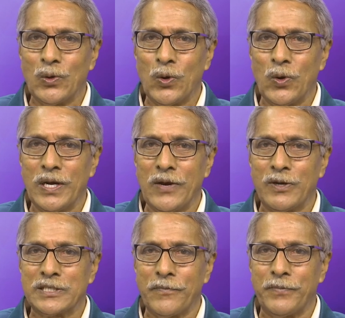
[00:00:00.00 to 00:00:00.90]
లో
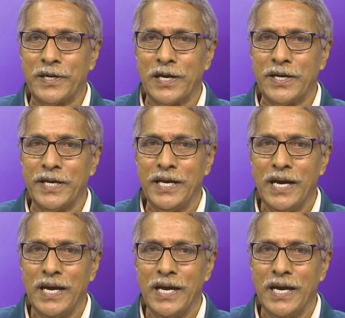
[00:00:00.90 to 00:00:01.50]
లెవెల్స్ ఆఫ్ ఫెర్టిలిటీ